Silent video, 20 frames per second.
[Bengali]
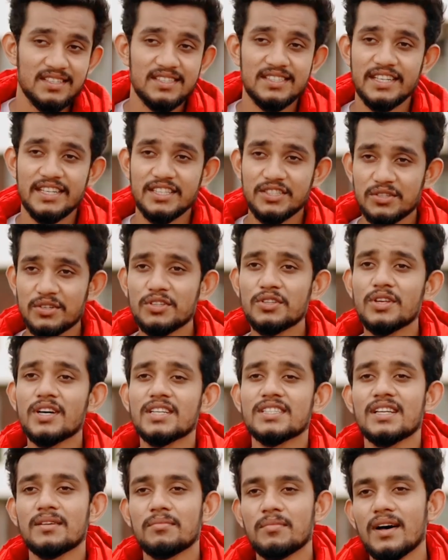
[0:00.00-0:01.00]
সেই জন্যই তো
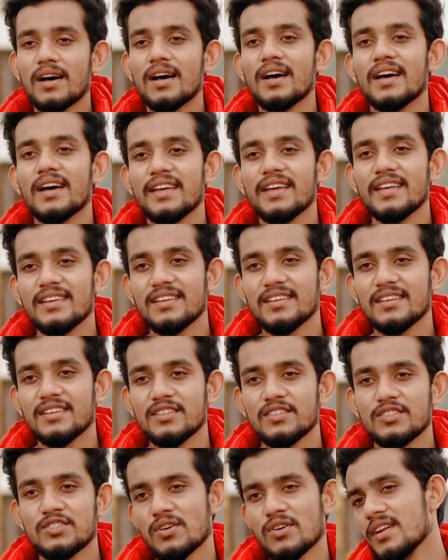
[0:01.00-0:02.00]
আসলাম ভাই
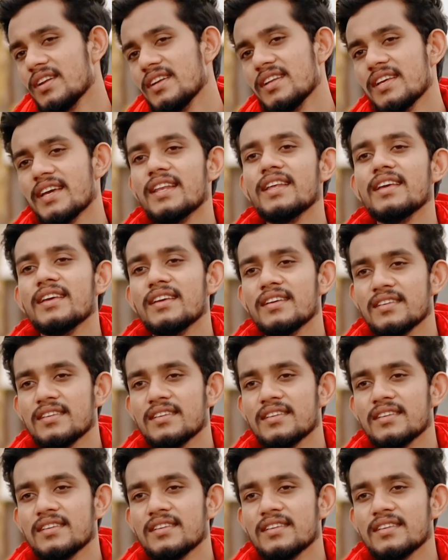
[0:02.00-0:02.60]
চলেন খেলি